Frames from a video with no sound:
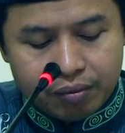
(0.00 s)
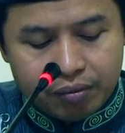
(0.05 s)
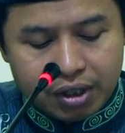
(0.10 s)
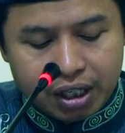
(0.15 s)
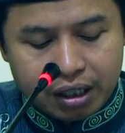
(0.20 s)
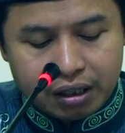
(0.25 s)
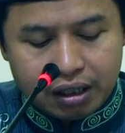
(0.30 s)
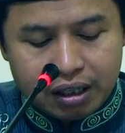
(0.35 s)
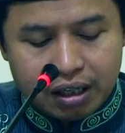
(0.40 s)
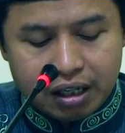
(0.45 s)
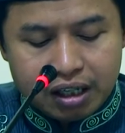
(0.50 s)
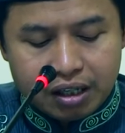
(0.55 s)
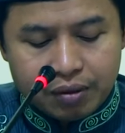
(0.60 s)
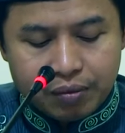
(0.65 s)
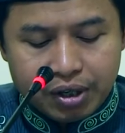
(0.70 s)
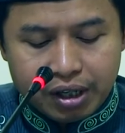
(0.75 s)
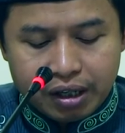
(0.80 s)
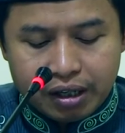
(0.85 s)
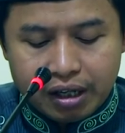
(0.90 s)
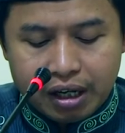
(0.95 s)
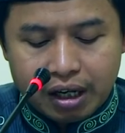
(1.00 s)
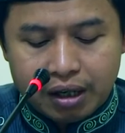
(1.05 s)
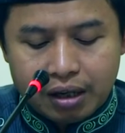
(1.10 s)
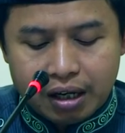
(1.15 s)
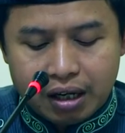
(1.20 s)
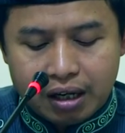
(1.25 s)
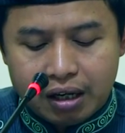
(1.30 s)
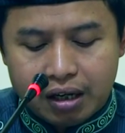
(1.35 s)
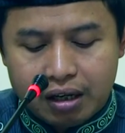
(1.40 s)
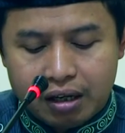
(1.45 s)
maka
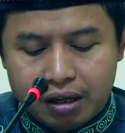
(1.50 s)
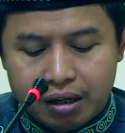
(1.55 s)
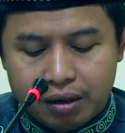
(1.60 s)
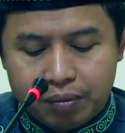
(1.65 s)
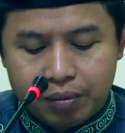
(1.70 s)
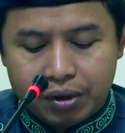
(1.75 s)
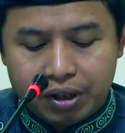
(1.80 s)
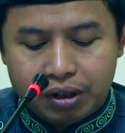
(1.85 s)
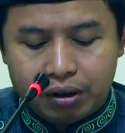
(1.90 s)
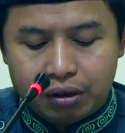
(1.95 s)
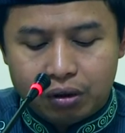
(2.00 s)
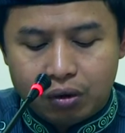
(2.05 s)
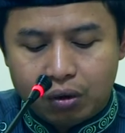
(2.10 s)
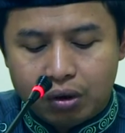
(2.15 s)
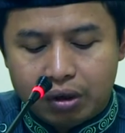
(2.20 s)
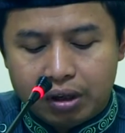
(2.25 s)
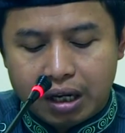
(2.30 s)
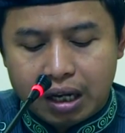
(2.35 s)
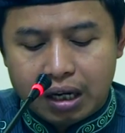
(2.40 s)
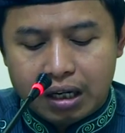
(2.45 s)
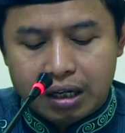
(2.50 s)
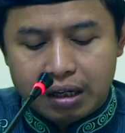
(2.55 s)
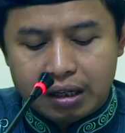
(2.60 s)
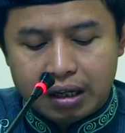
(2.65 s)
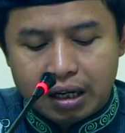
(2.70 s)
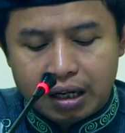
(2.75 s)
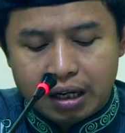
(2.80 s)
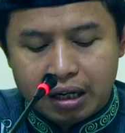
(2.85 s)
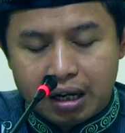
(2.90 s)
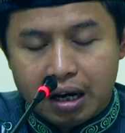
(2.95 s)
demikianlah bentuk
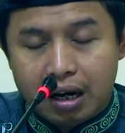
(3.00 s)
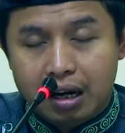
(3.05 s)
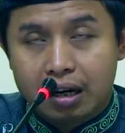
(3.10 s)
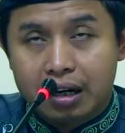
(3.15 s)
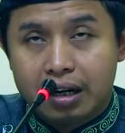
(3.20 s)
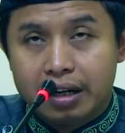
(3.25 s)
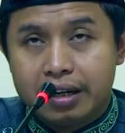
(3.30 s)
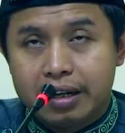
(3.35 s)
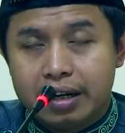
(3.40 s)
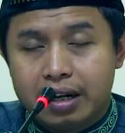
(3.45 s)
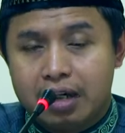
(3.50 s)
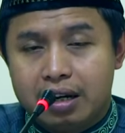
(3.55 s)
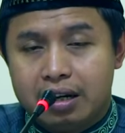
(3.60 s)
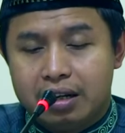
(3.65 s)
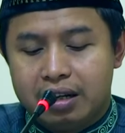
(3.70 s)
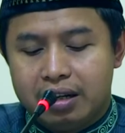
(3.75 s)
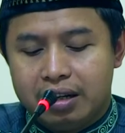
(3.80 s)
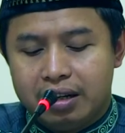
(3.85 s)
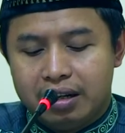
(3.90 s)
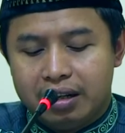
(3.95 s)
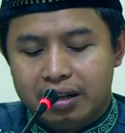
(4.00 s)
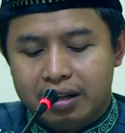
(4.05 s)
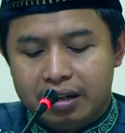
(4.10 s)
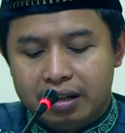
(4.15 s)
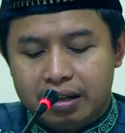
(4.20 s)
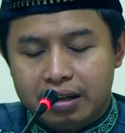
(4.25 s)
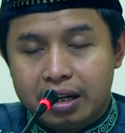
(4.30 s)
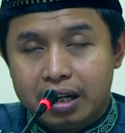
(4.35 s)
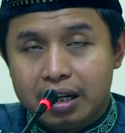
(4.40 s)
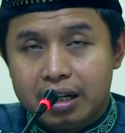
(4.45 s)
dalil-dalil akliyah
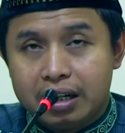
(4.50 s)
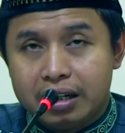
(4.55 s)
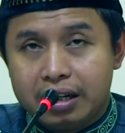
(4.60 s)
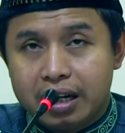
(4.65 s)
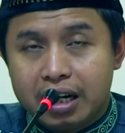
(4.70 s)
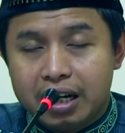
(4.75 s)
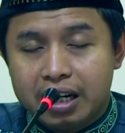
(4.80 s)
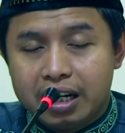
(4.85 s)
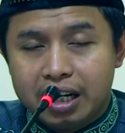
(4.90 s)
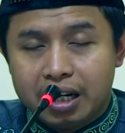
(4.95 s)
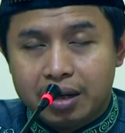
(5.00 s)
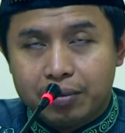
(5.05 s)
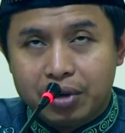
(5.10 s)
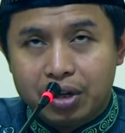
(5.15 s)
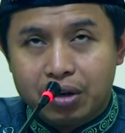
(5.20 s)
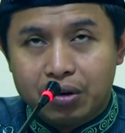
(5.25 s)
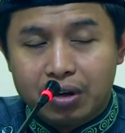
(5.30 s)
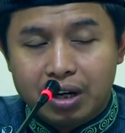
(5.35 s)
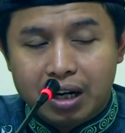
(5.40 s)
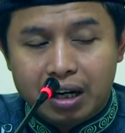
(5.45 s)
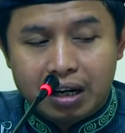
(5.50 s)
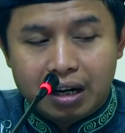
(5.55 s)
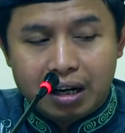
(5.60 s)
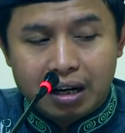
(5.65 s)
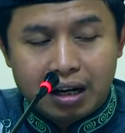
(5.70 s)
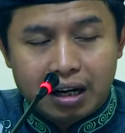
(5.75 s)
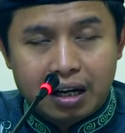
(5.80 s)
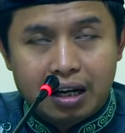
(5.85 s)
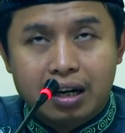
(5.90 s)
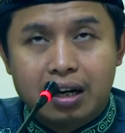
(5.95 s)
dalil-dalil yang
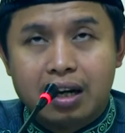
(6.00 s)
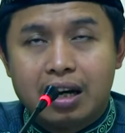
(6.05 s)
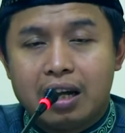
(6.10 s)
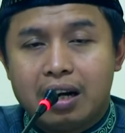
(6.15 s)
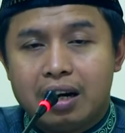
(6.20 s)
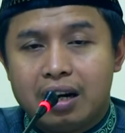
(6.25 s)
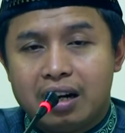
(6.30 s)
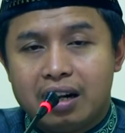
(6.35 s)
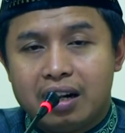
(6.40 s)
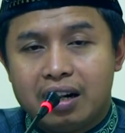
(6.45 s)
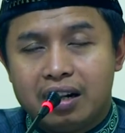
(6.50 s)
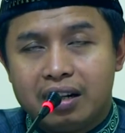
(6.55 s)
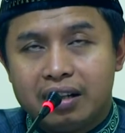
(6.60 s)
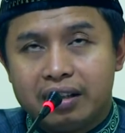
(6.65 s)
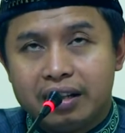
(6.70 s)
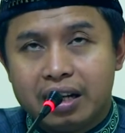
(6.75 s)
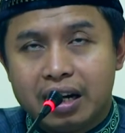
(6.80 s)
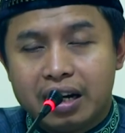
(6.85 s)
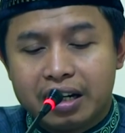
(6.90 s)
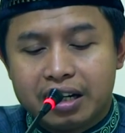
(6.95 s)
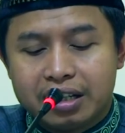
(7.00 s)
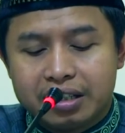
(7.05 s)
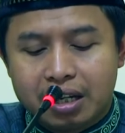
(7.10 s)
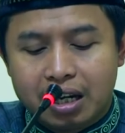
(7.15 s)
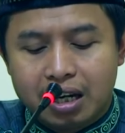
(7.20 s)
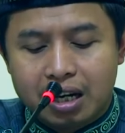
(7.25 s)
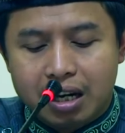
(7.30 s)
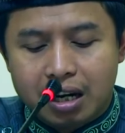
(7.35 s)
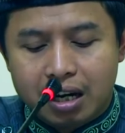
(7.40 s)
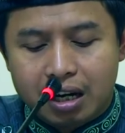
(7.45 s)
menggunakan akal yang di
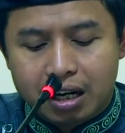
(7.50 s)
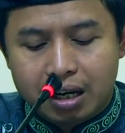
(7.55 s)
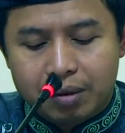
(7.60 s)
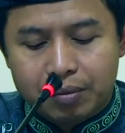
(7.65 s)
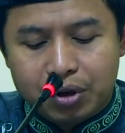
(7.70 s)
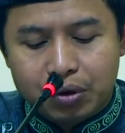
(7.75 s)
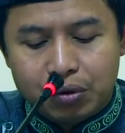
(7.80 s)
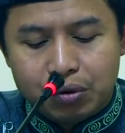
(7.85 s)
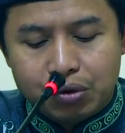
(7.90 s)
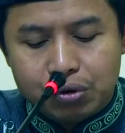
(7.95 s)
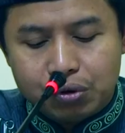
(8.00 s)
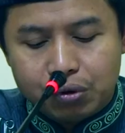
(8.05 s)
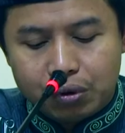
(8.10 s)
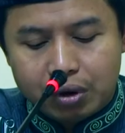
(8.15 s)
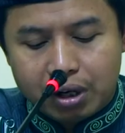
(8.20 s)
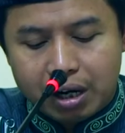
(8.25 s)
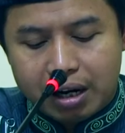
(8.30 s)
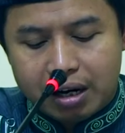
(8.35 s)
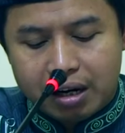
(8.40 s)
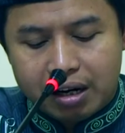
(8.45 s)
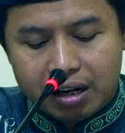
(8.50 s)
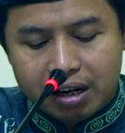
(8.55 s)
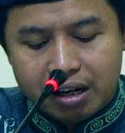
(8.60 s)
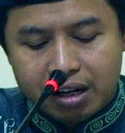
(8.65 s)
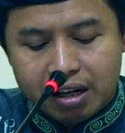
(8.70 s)
sana akan menunjukkan